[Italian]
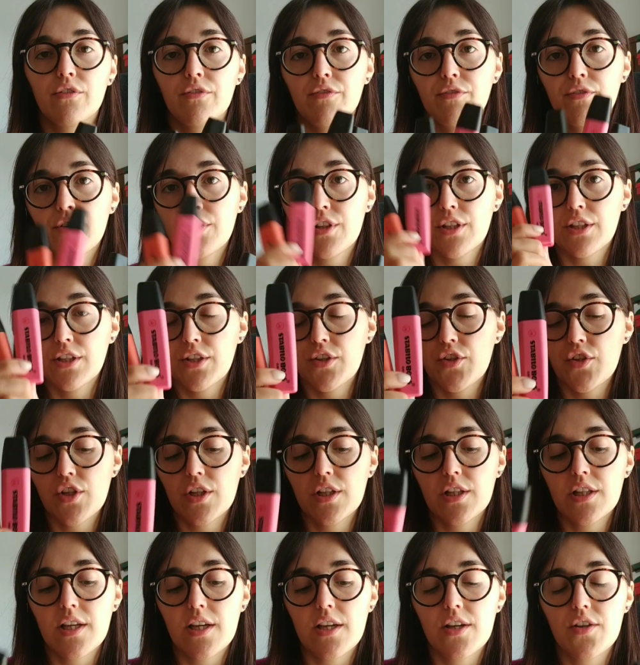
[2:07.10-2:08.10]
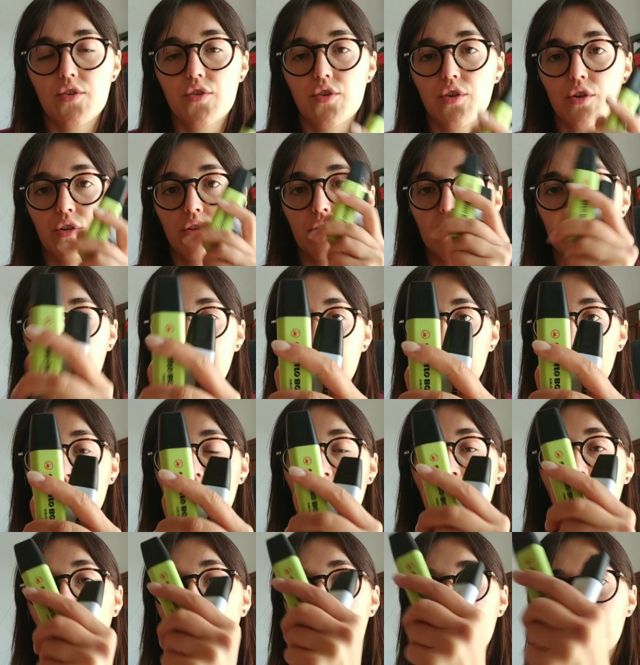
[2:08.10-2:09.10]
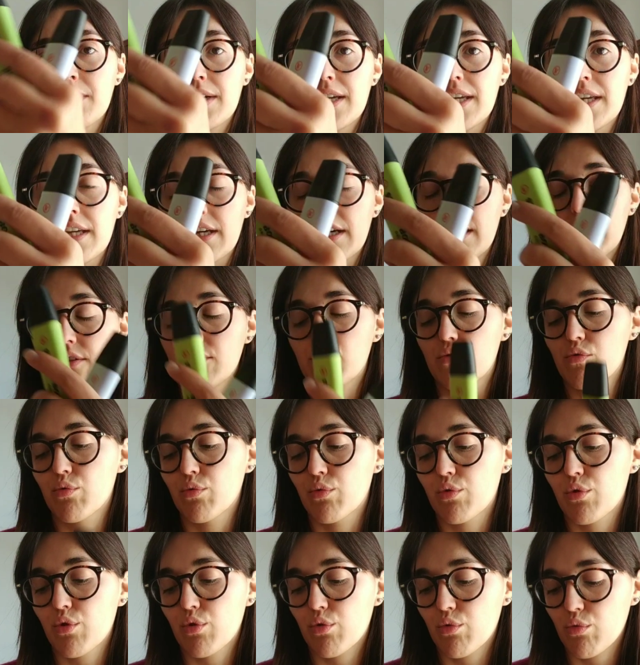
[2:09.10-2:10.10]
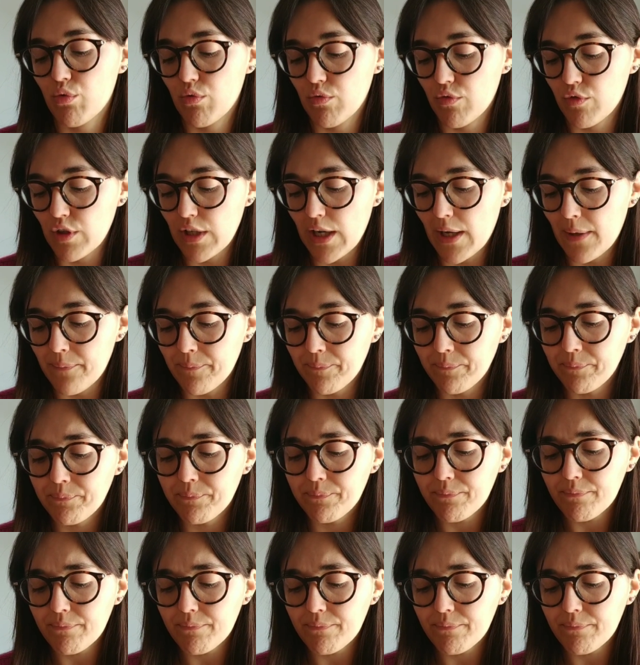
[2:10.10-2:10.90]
fior di ciliegio, verde lime e azzurro nuvola.